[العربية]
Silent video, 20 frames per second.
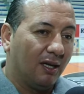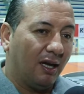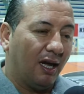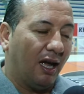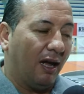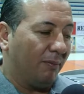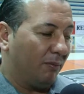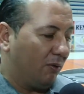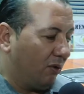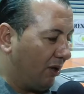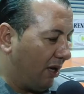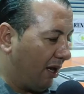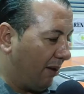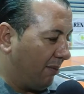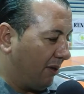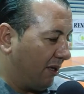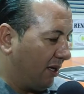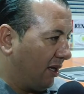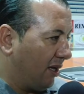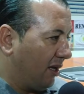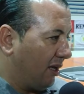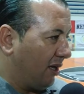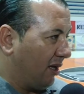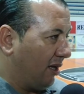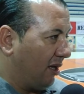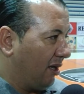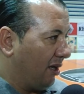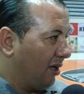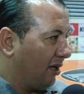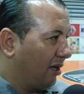الحمد لله
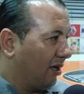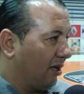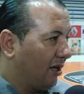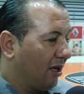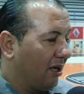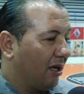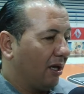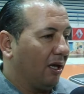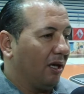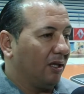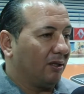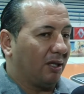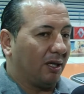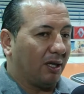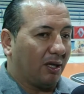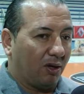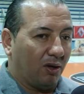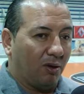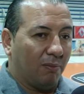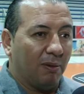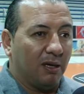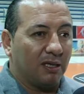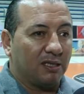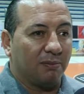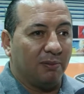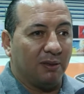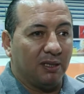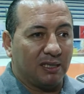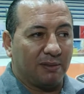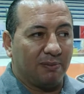عملنا انتري جرون ماتش
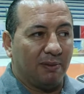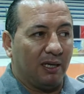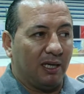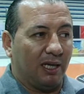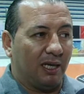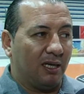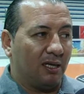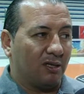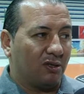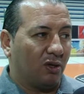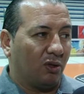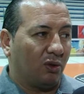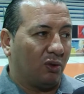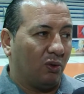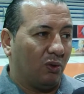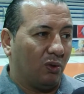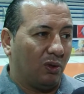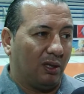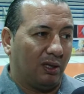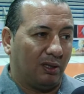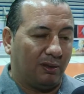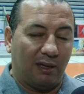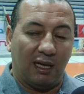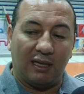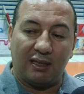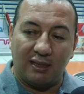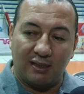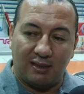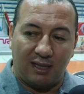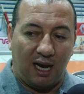بالنسبه لي انا سيرتو
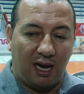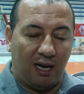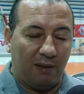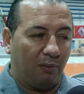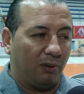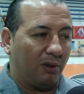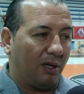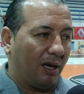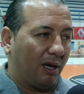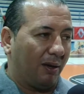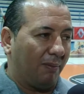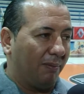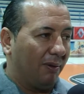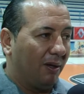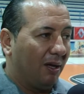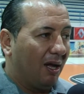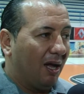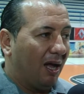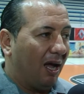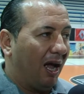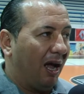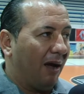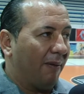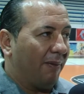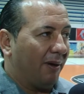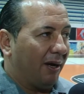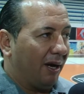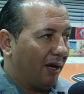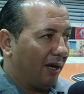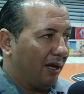يعطي الصحه المدرب
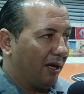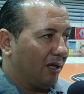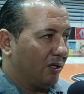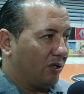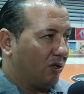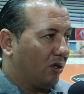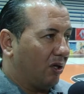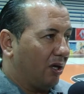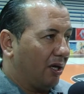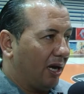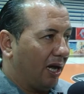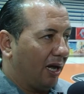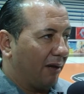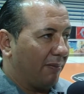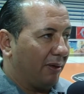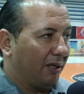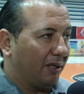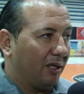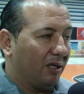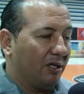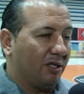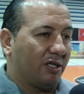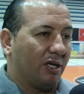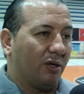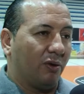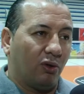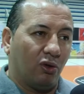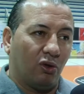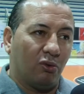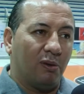عمل على جل اللاعبات اللي
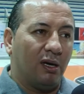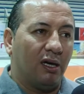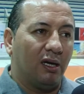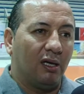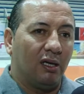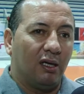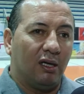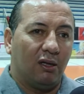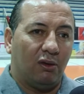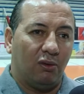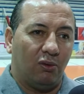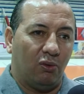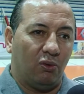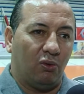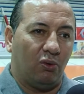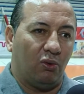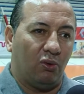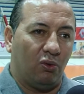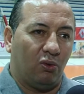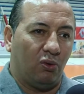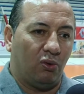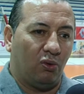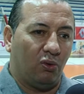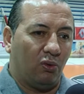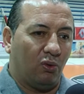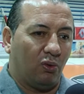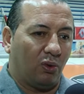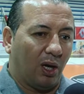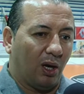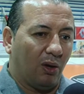جاوا اليوم
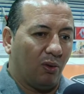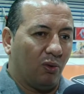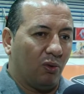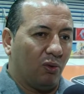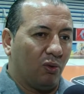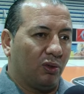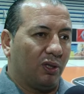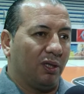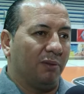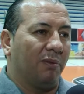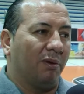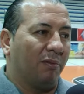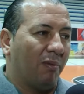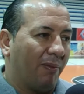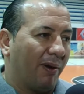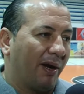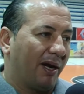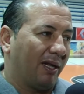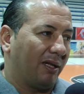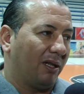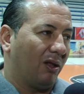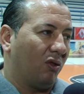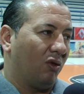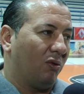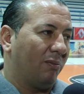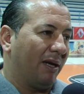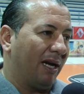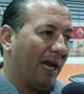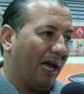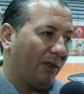وكهو ديما مباريات
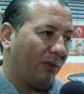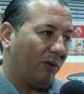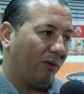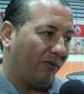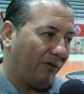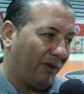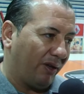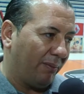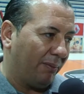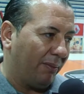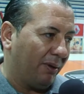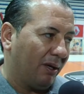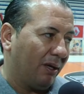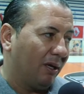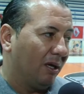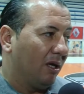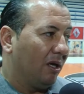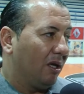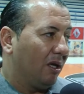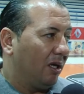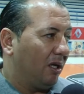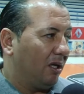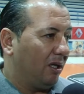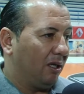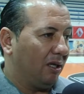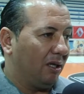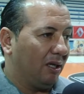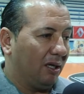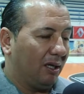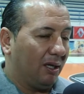هذوما نحضروا فيهم
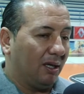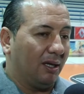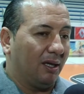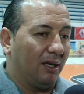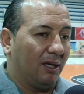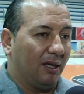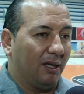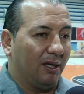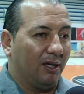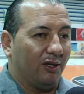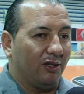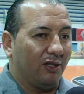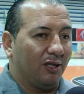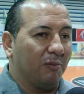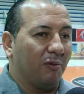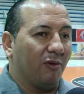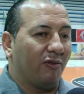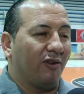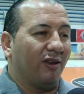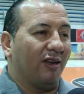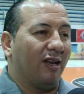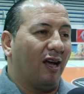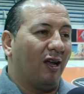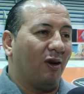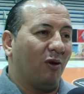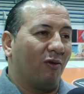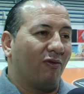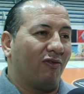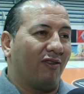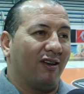للدمي
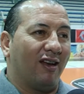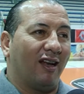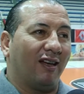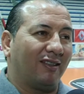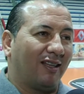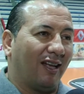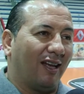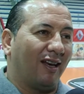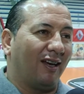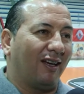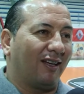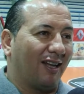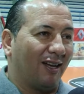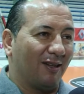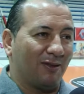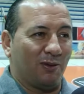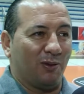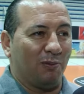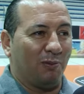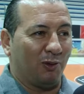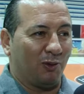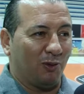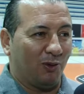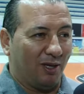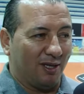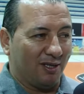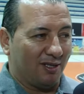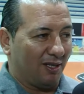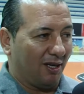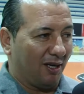فينال والفينال تاع الكاس
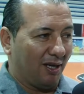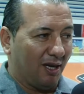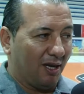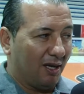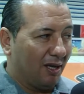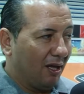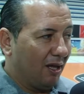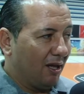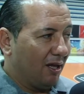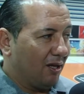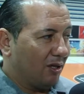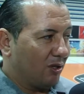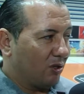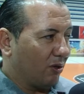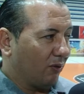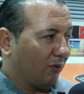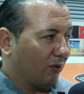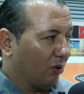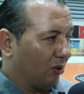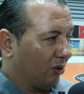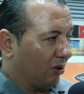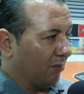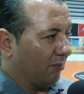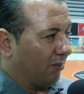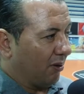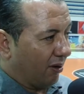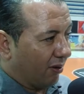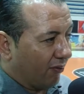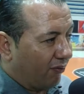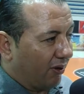والبطوله ان شاء الله شفتوا
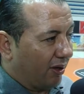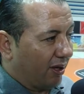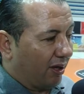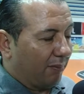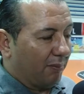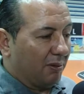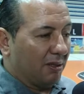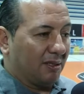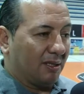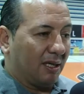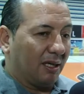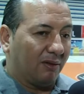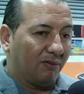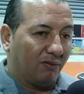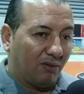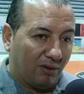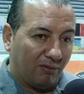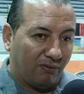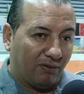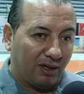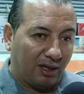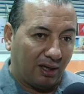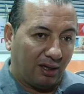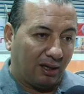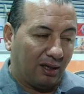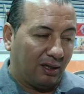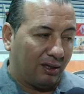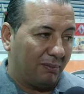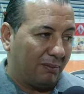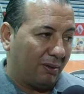انتم فريق بنزرت
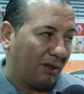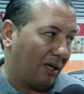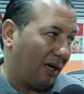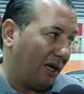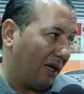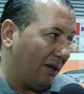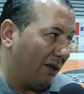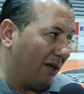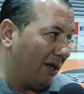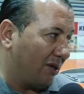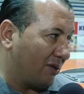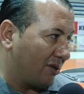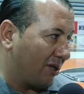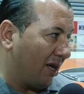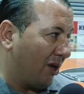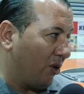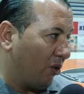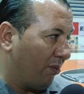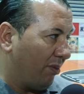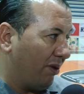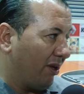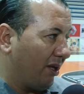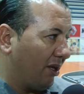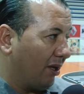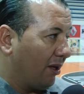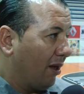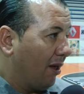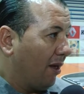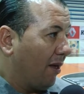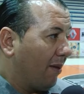فريق تبارك الله لا يستهانوا به
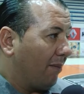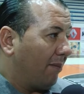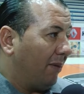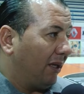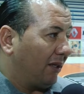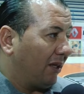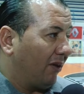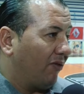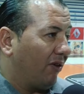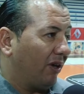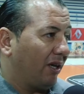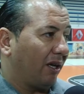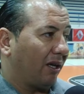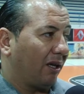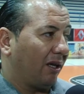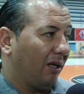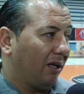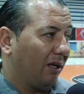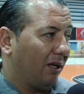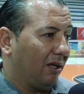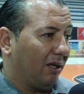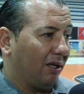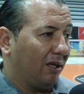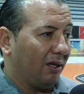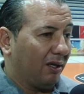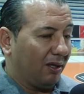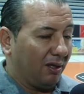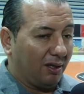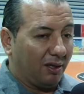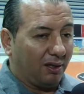معناتها فريق
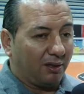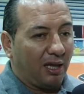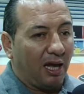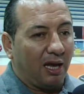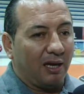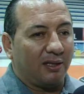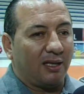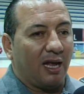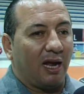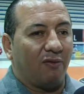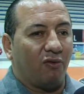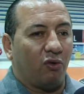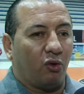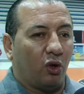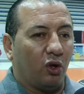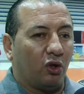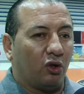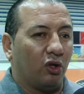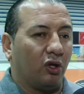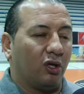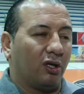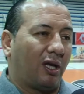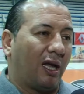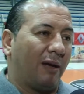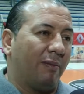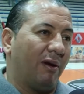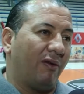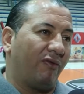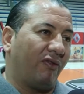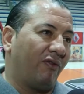آه، تعرفوا كولتور
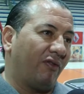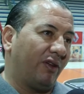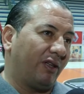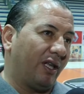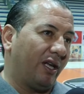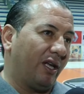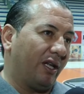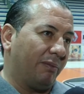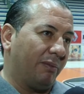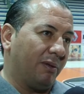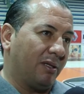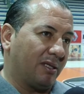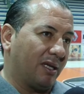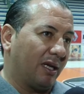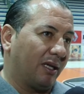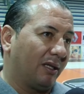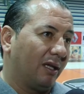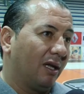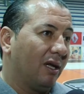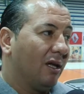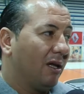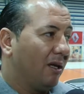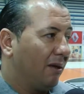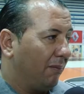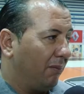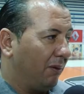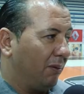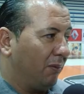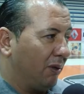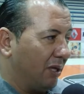كامله في فتيات بنزرت
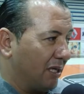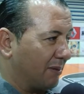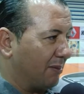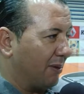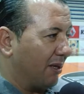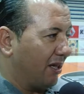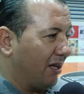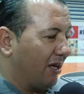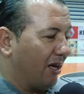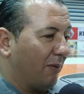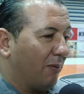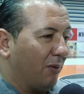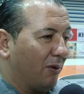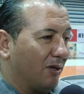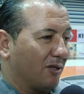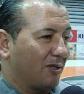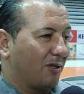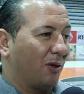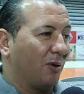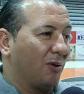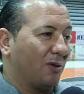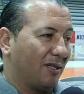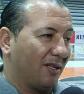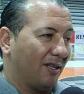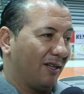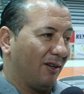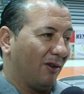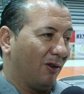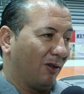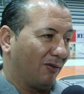بالمناسبه هذه نحب نشكر
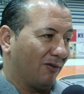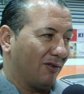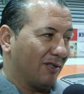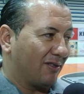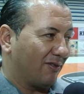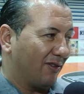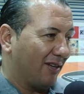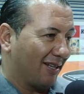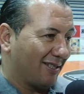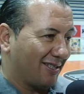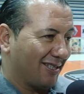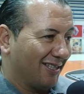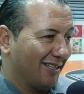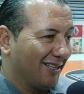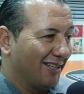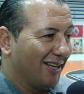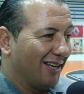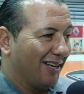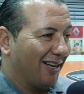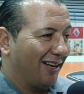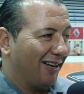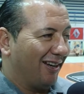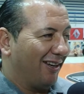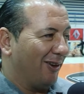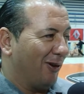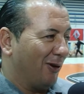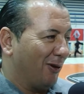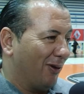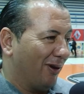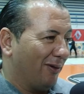سي لطفي الصفاقسي
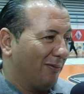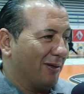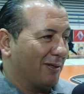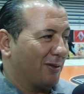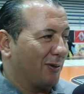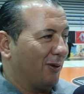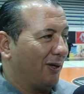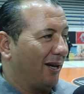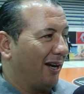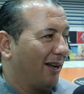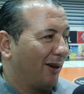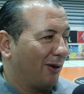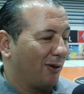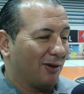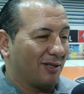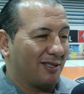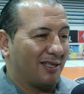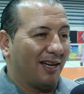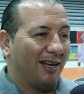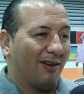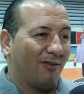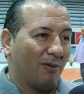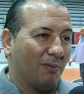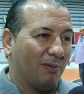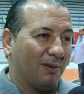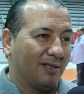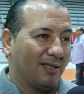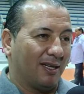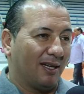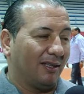اللي هو مسؤول على كره السله في
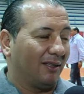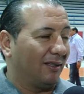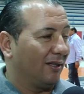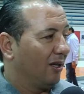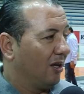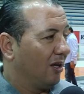بنزرت